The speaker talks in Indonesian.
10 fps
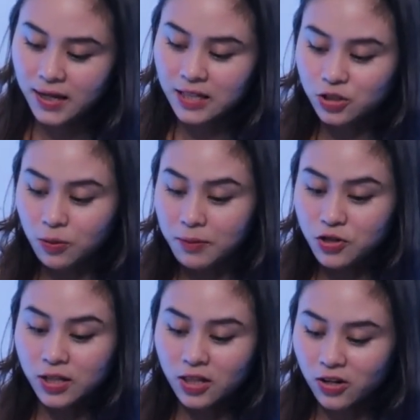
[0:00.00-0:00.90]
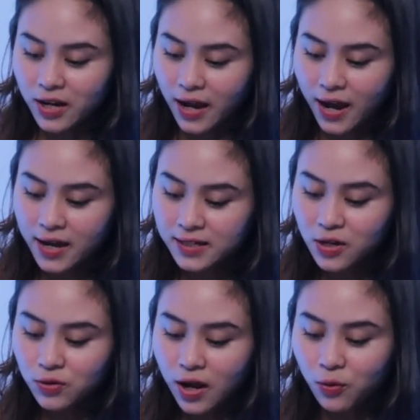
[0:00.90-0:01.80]
kita coba masukin telurnya ya
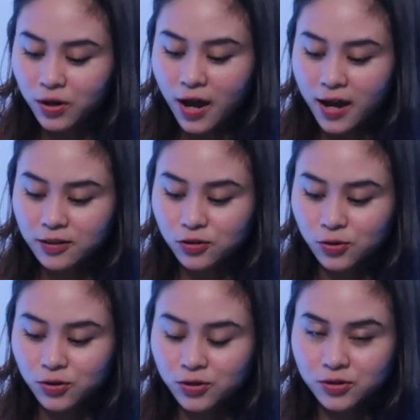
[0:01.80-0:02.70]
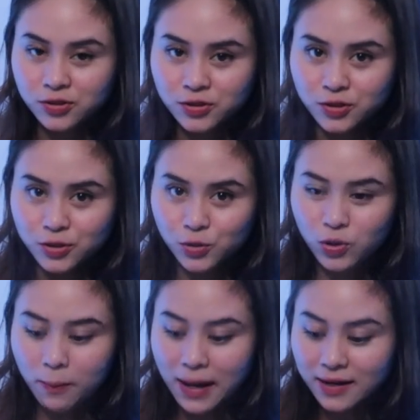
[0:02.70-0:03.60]
dia udah udah itu
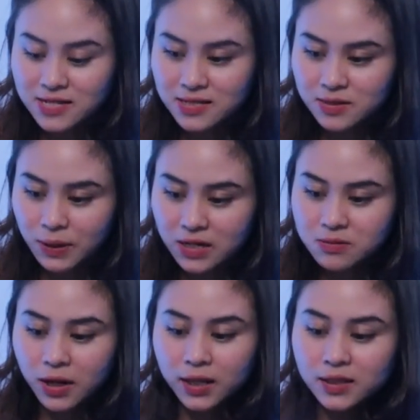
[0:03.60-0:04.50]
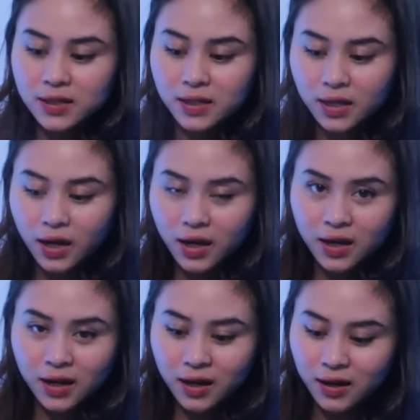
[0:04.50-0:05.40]
udah panas panas banget ininya
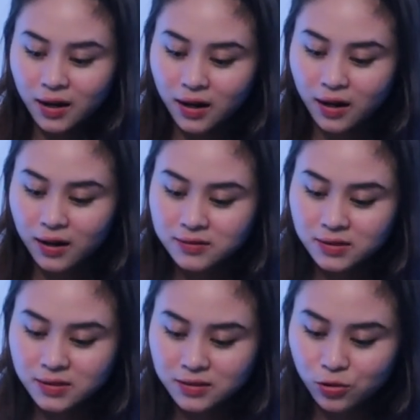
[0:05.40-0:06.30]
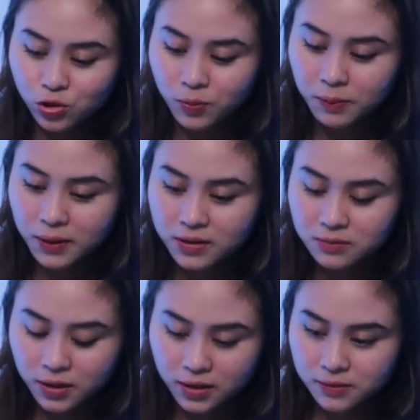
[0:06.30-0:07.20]
tapi panas
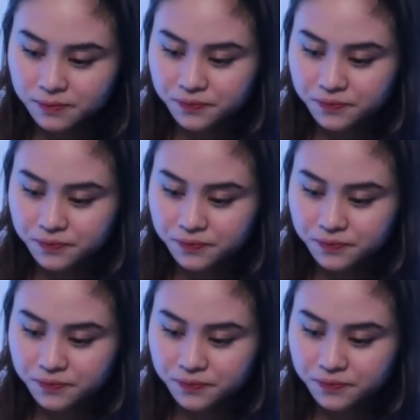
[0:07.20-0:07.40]
banget